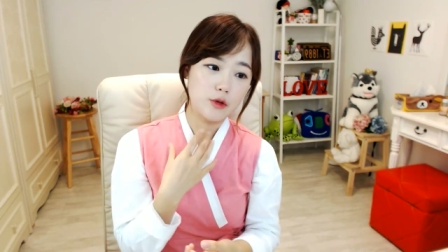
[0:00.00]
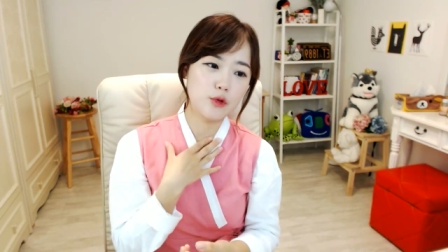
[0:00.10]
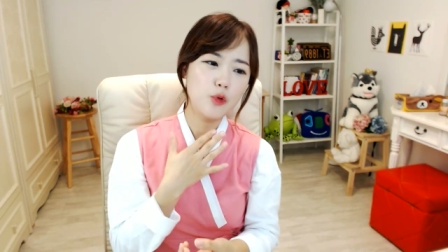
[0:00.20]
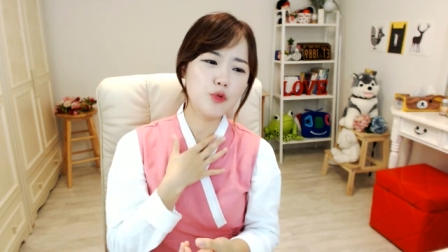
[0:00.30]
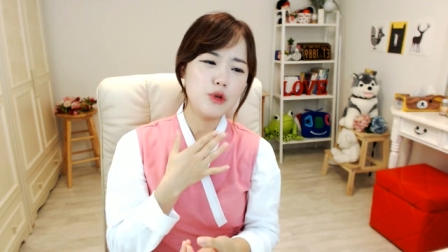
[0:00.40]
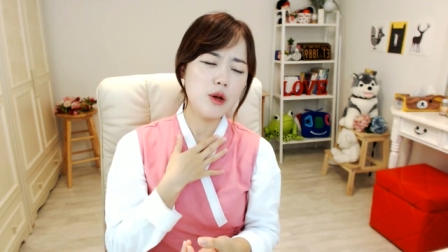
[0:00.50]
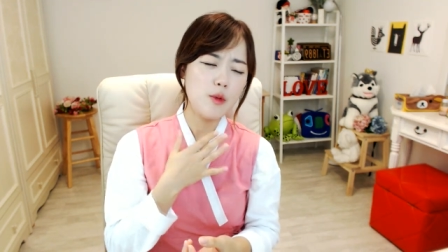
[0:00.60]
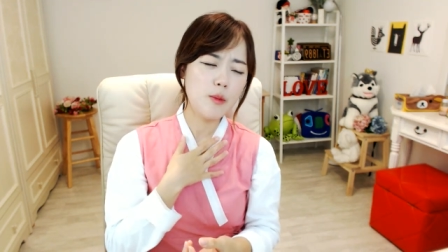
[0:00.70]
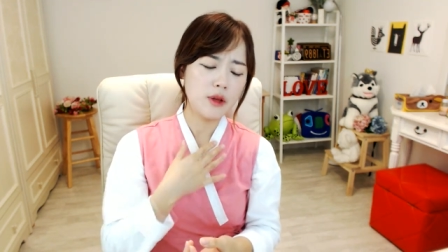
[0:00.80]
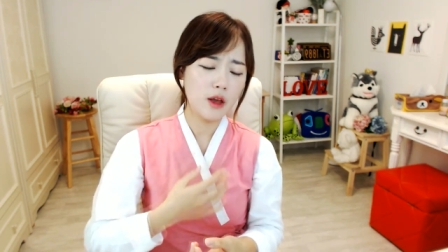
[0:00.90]
저도
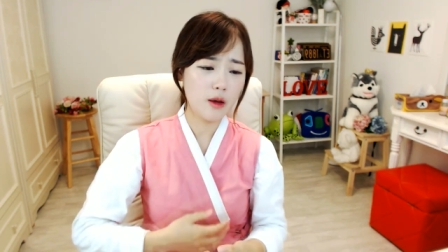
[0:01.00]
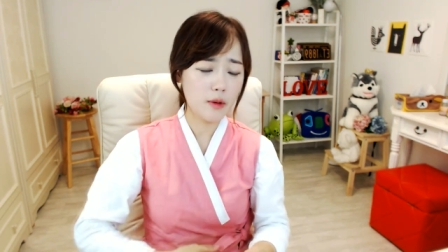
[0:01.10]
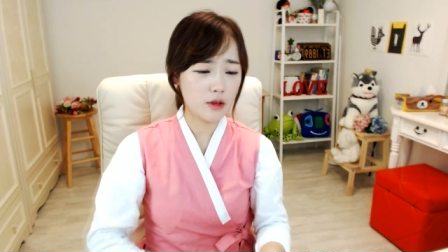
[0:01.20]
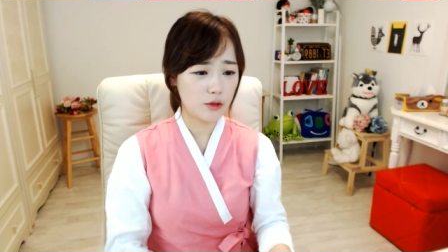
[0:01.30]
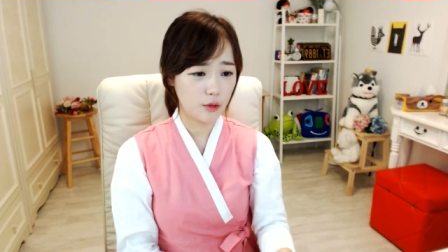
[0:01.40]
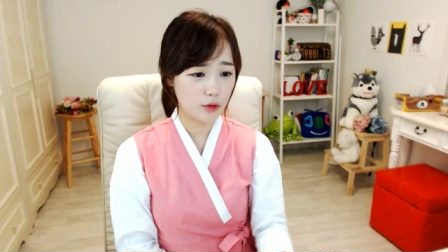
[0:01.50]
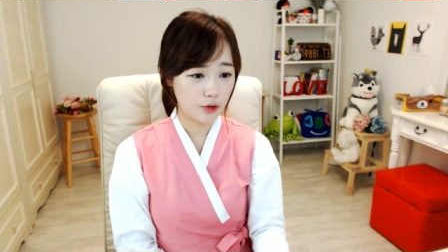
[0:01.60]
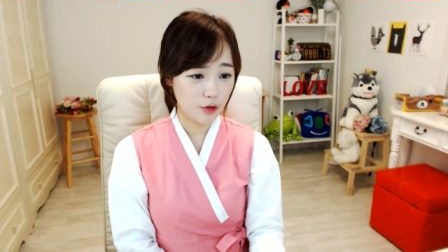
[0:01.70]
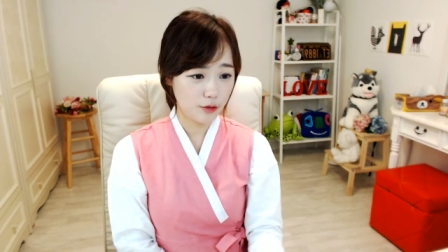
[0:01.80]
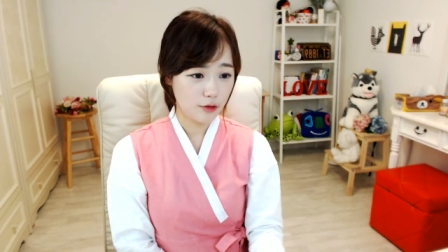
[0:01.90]
일본말 되게 많이
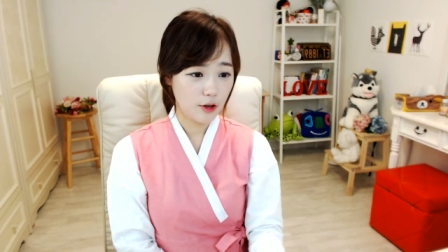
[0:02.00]
쓰거든요.